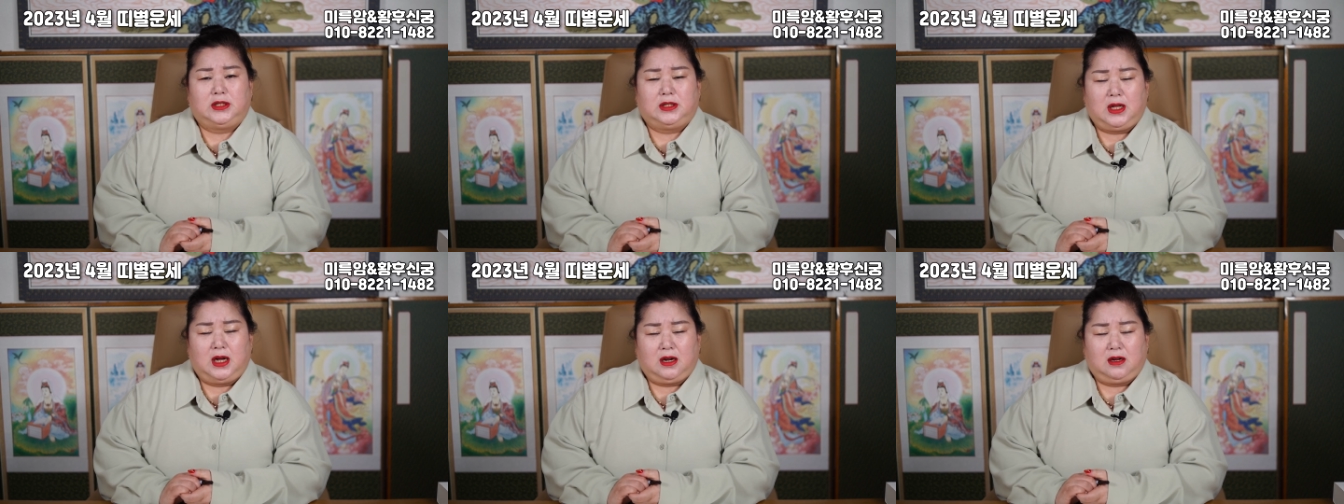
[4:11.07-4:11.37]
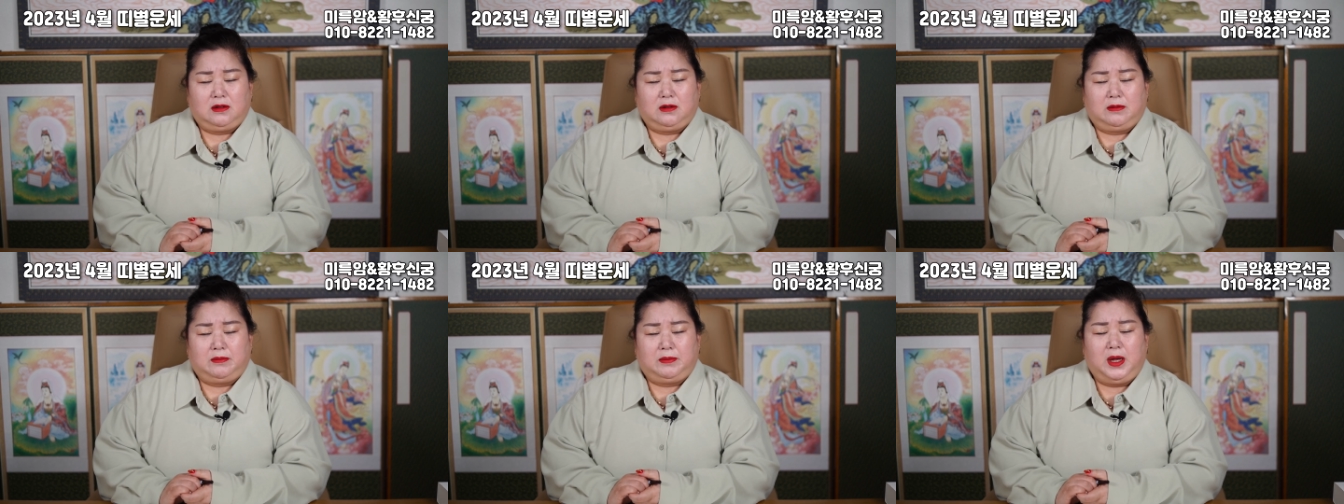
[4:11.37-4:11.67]
있다
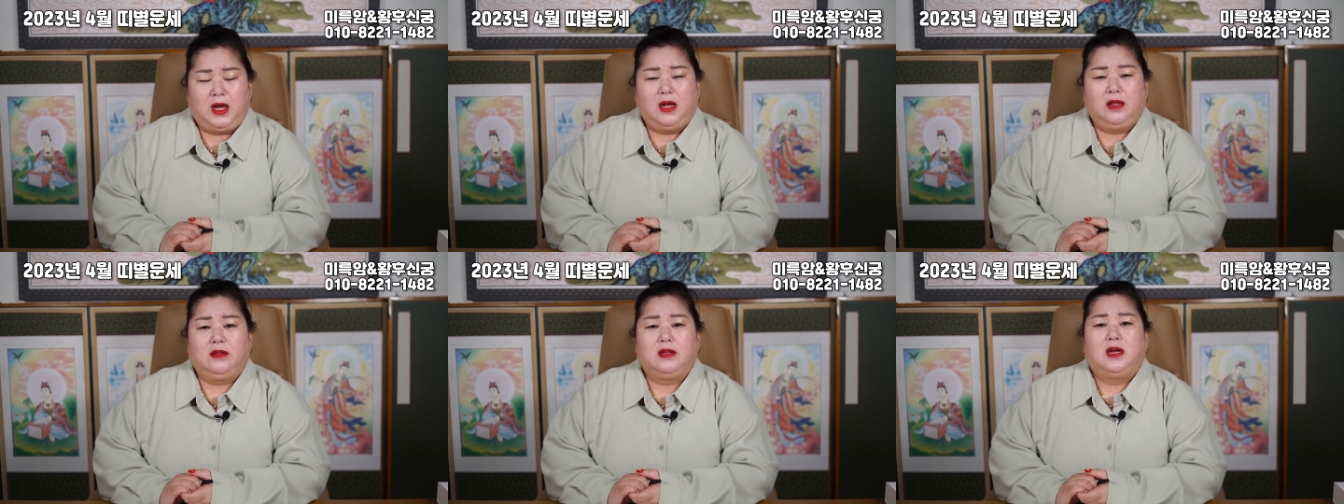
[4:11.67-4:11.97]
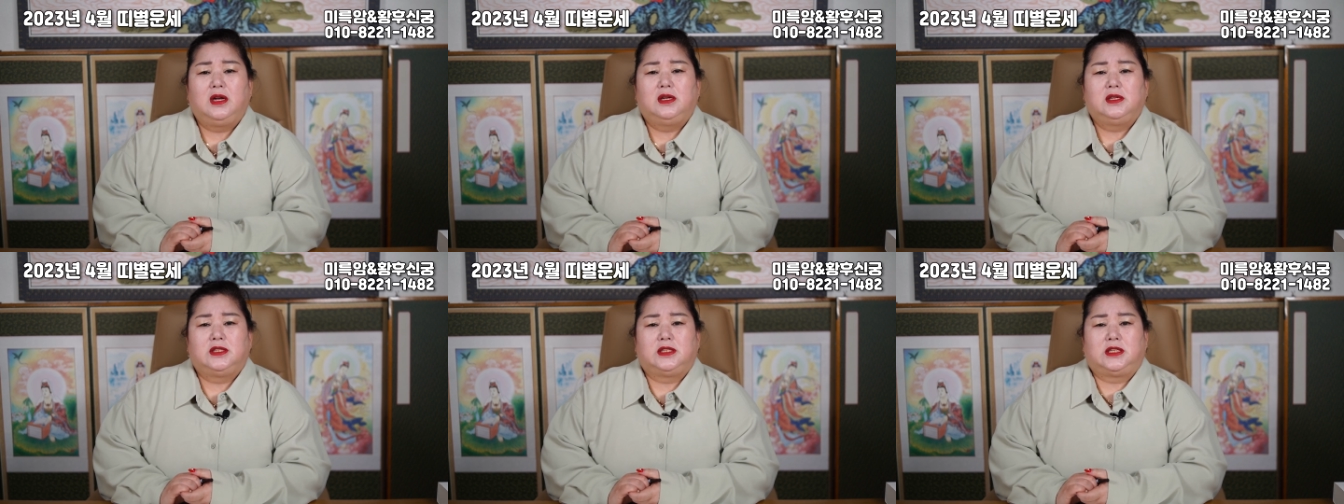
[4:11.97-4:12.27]
그러면
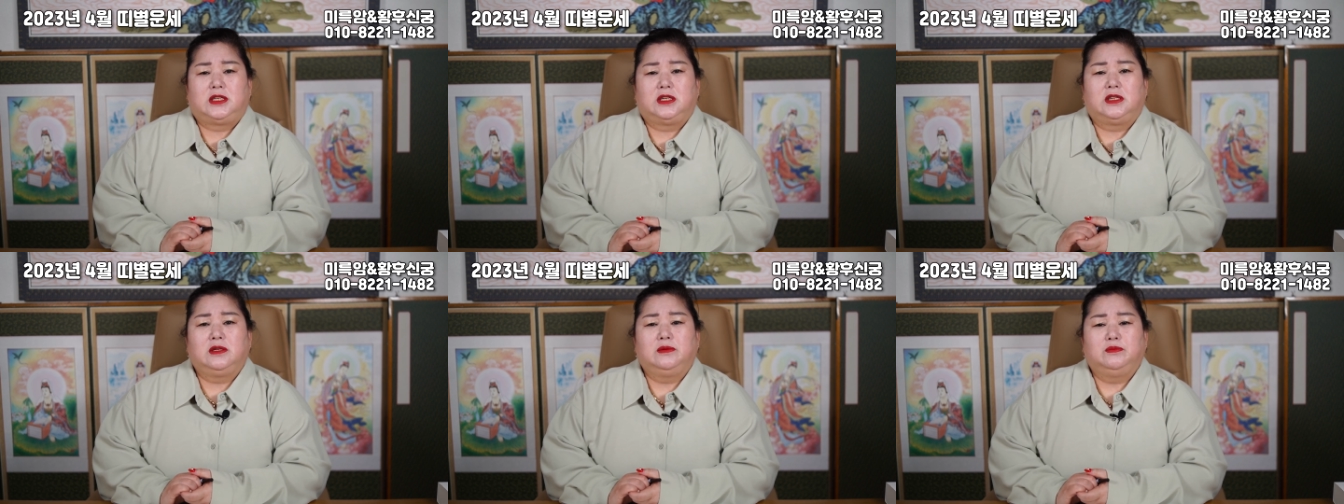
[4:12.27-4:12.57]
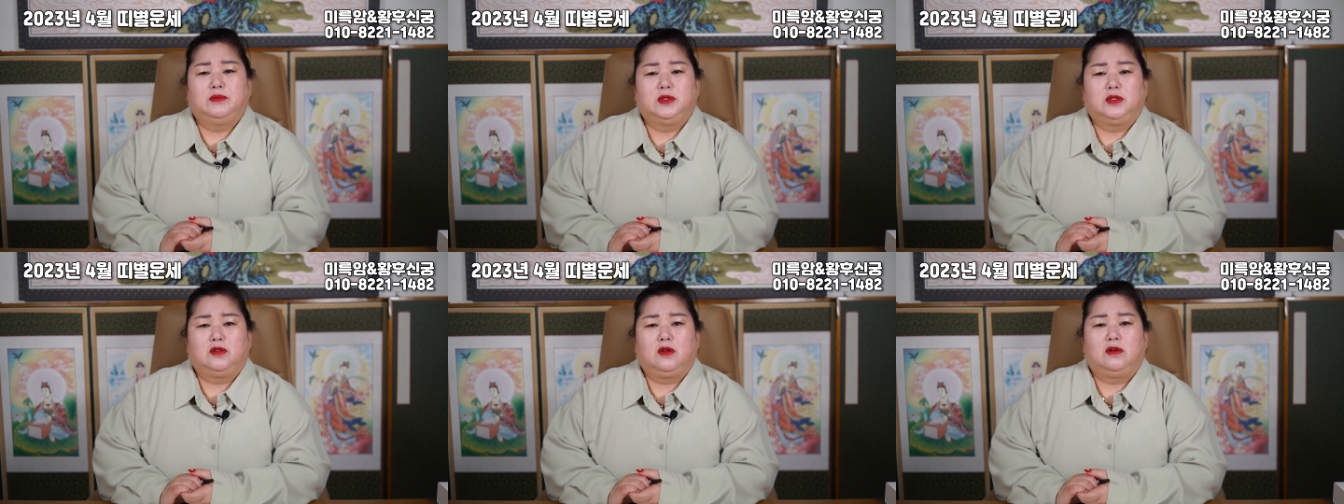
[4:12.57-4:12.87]

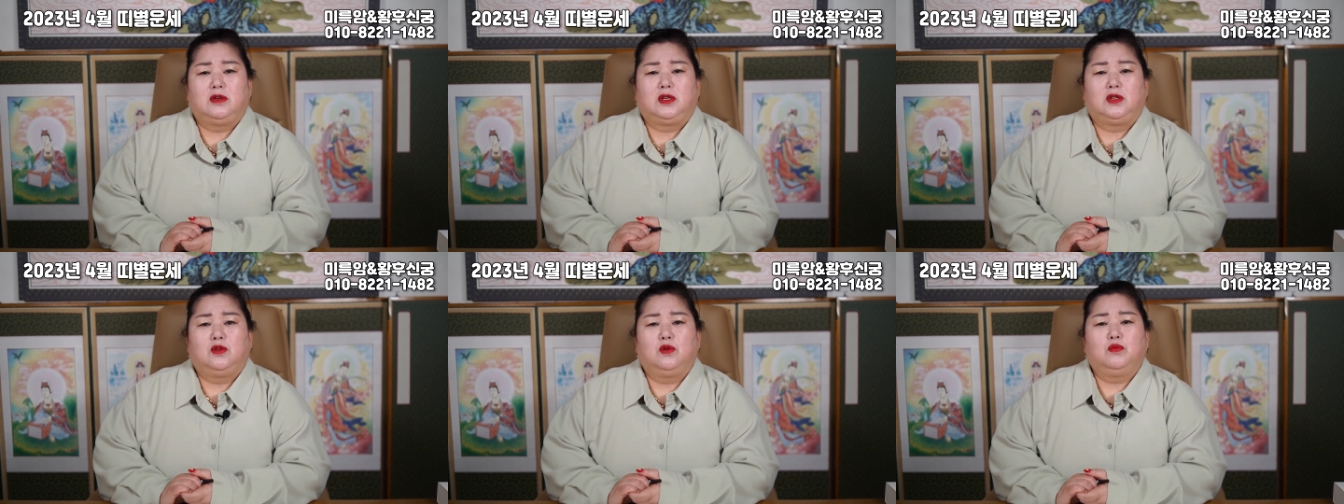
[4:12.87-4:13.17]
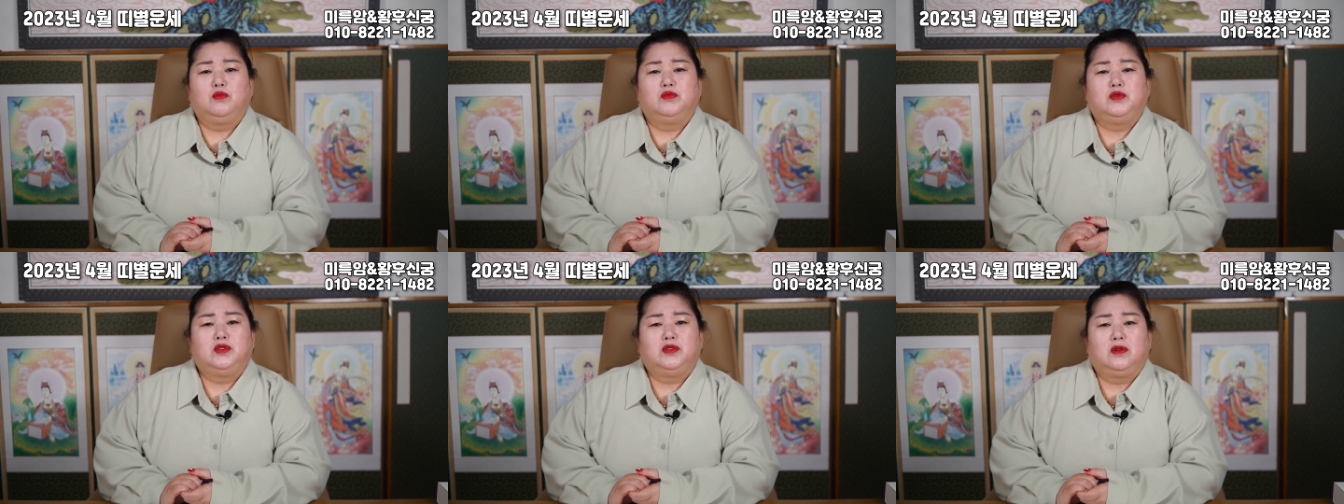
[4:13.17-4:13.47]
지금부터
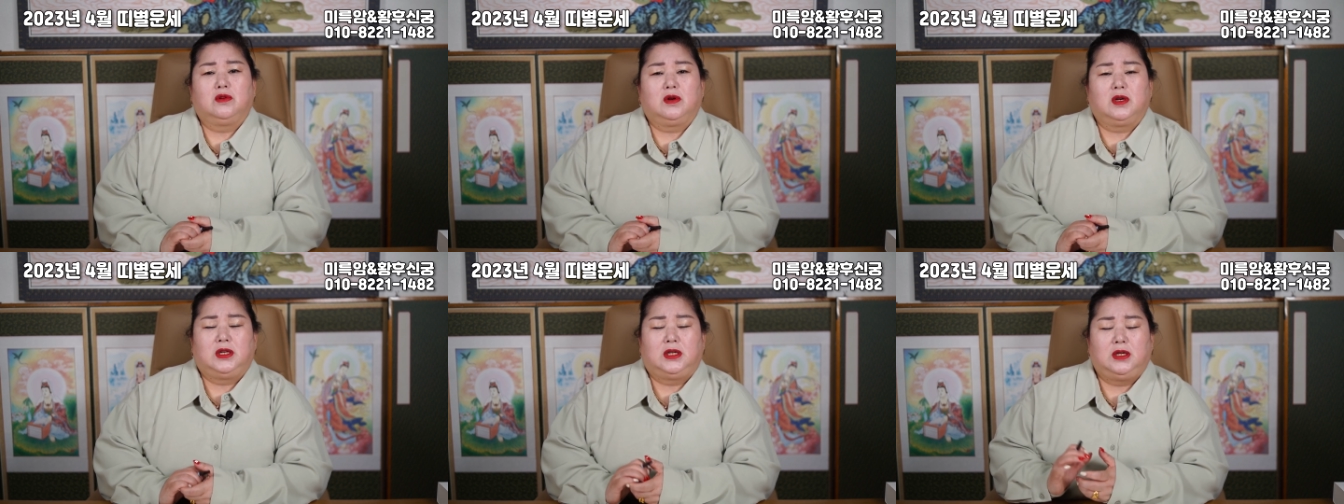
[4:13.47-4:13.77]
이동 문서가,